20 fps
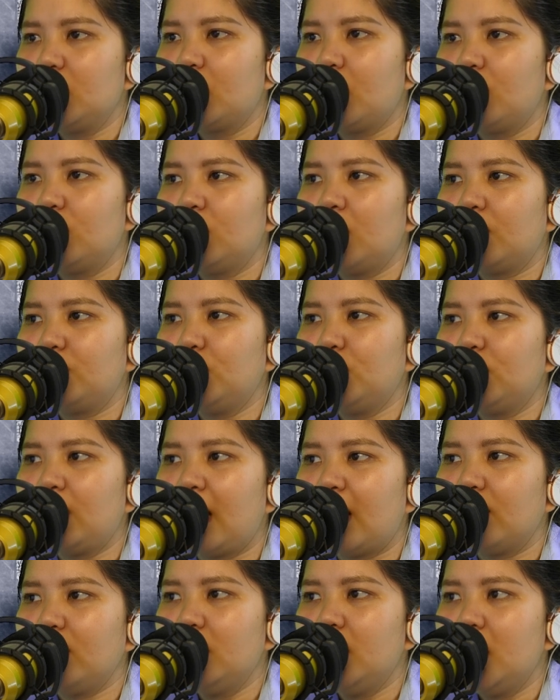cũng không nuốt
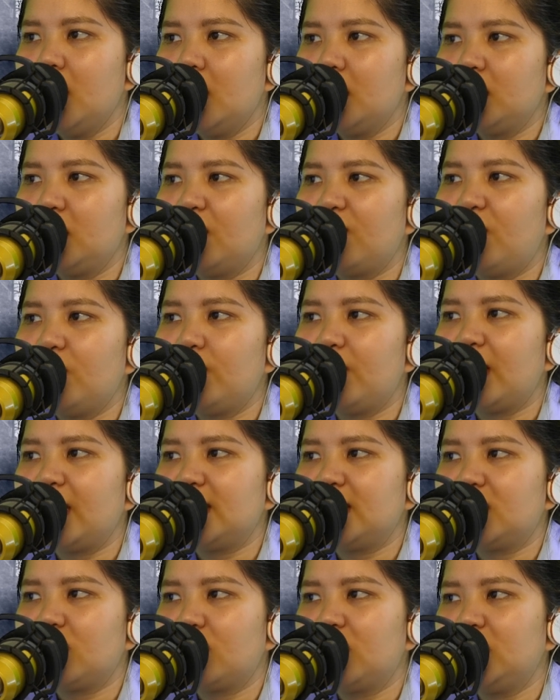lão giờ phút
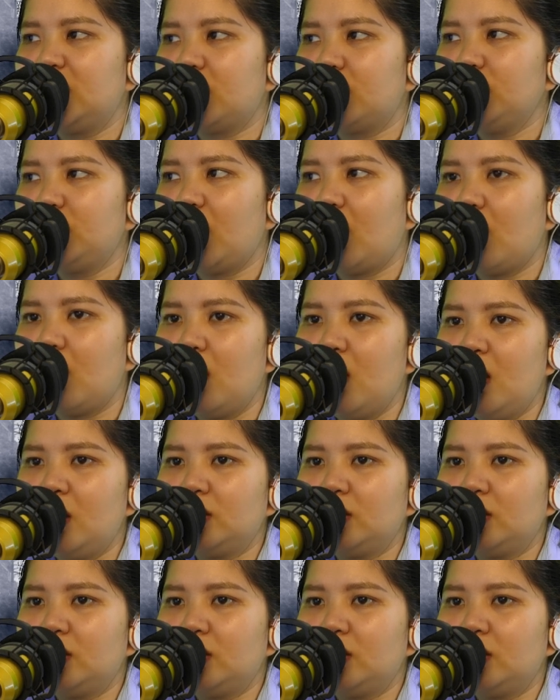này sau khi trống to